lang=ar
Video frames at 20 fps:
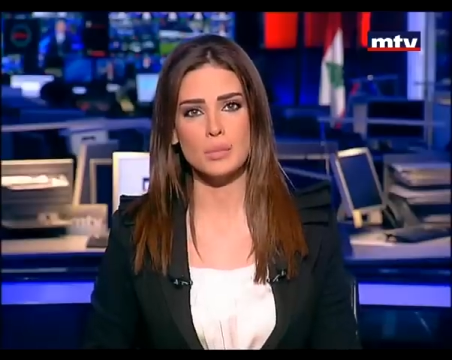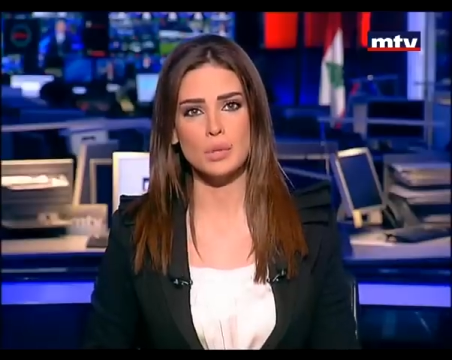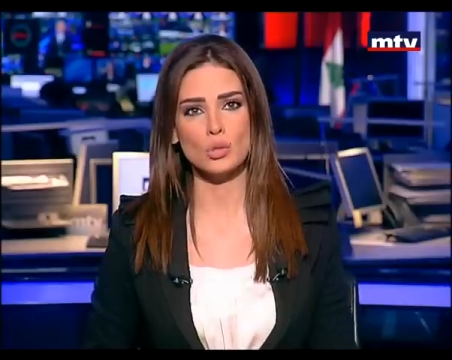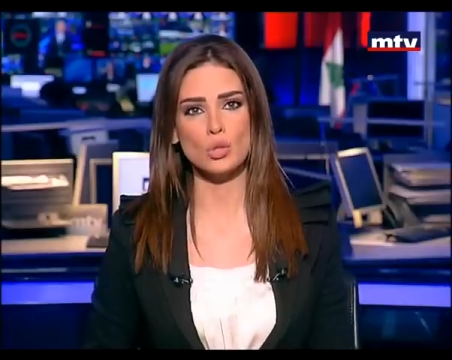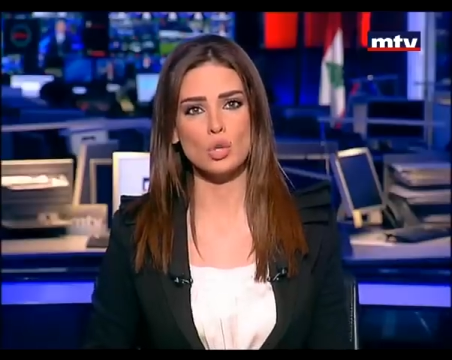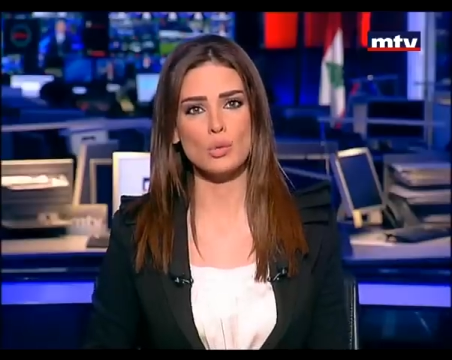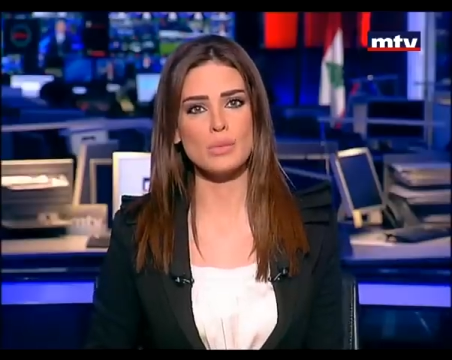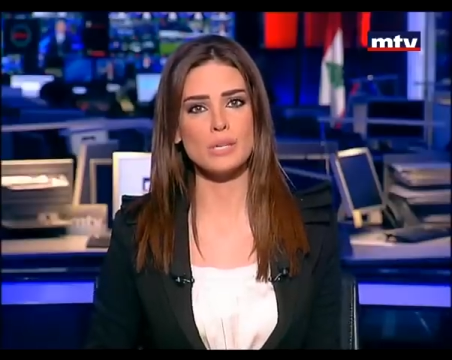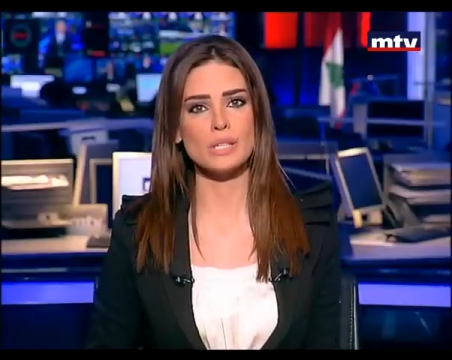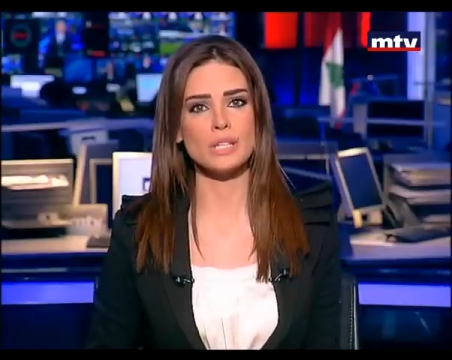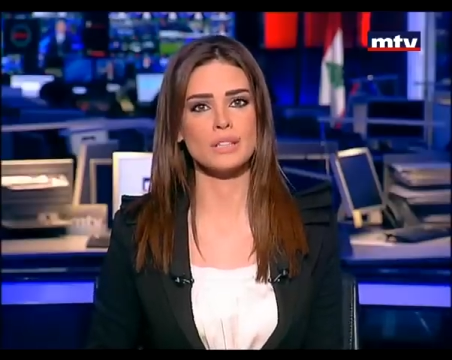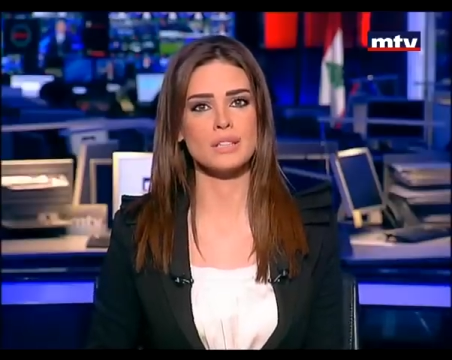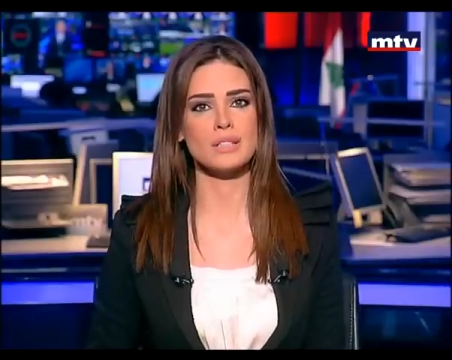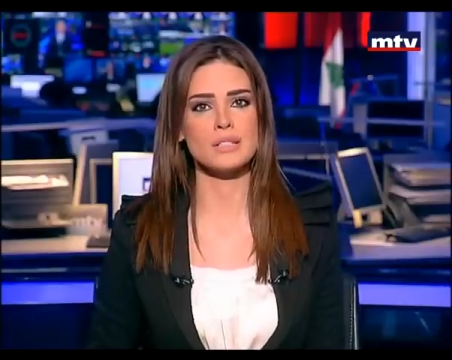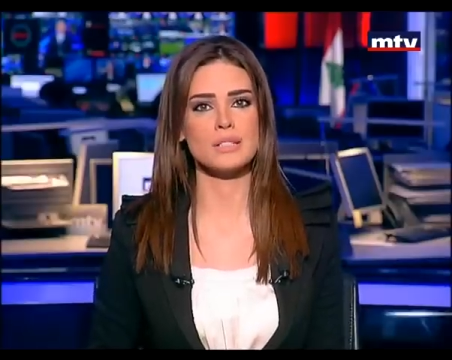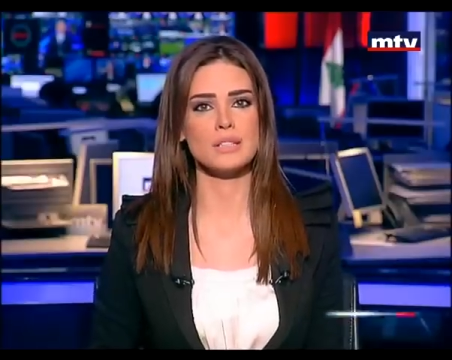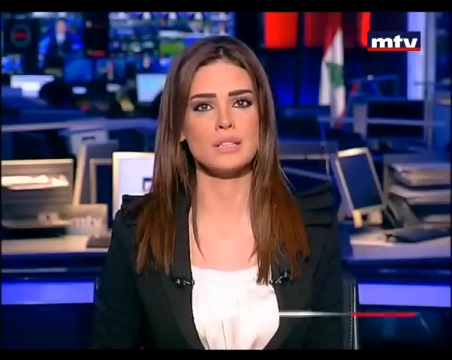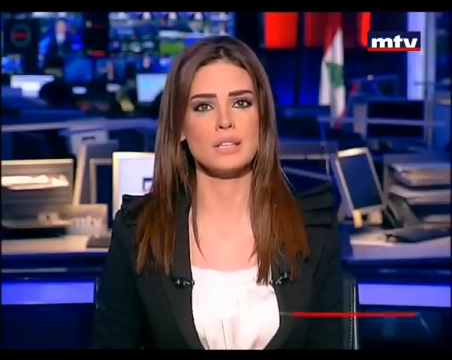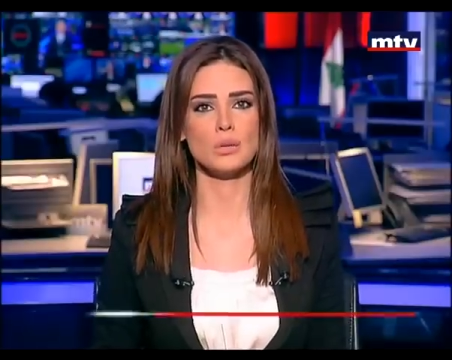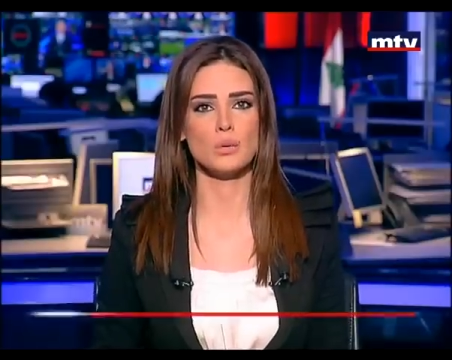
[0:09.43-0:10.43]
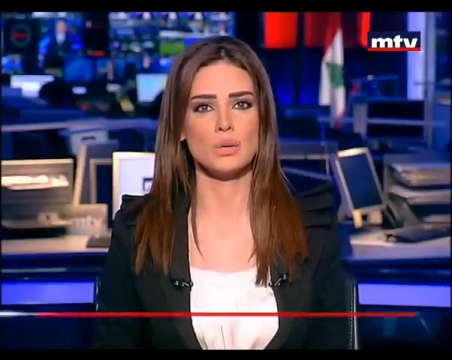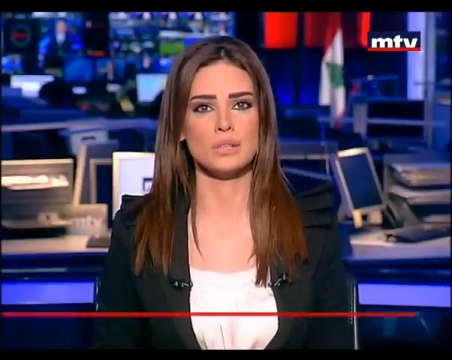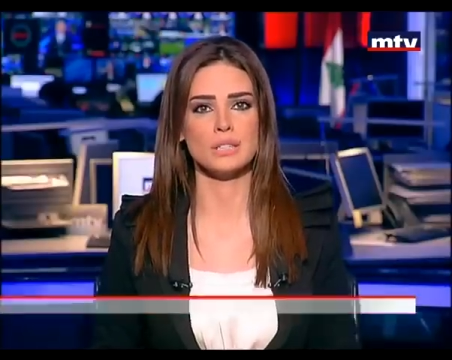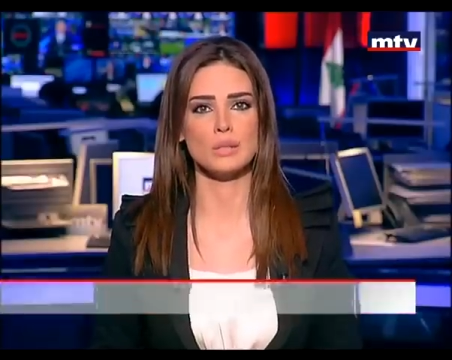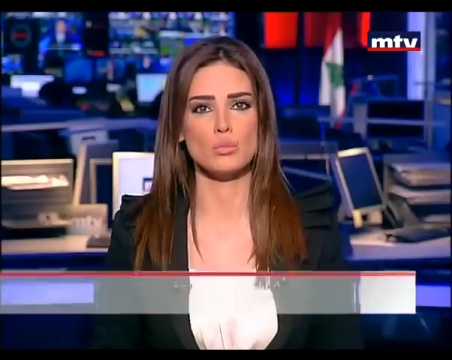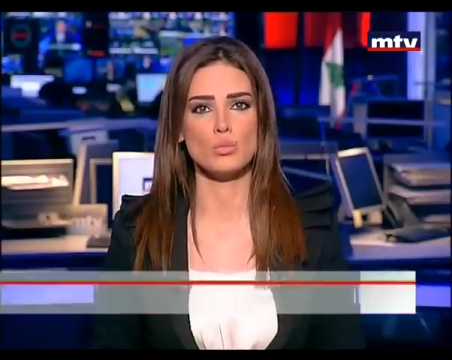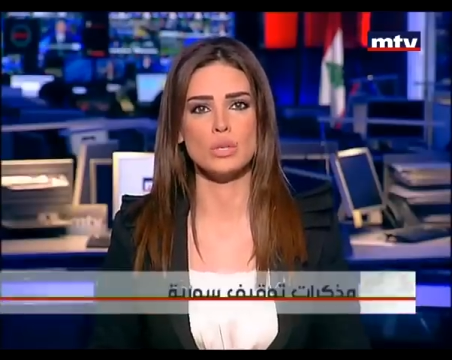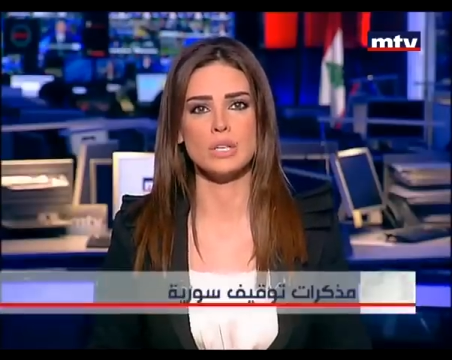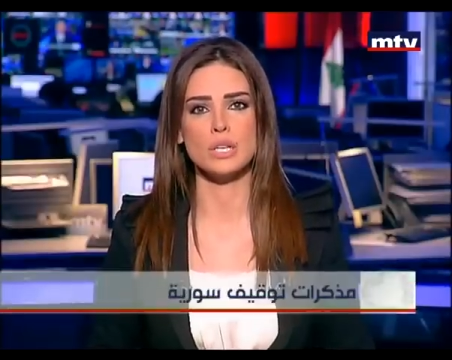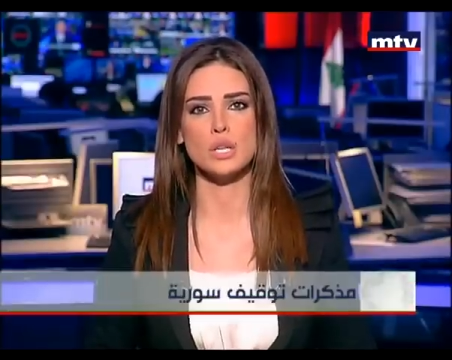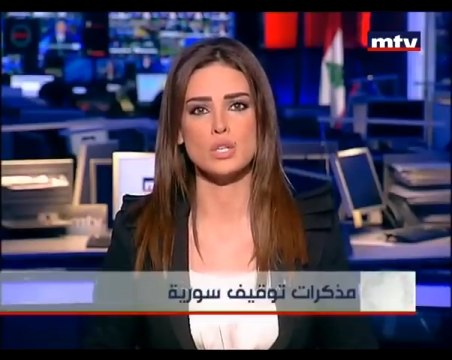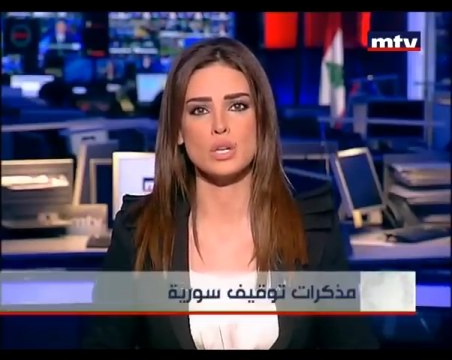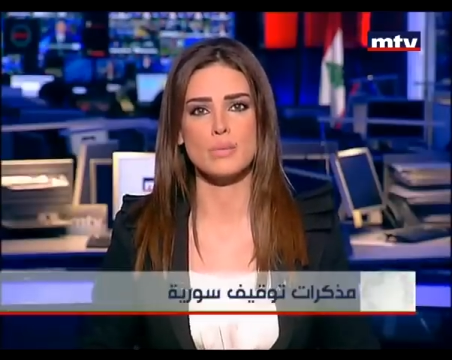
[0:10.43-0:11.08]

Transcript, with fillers: بتهمة تسليح وتمويل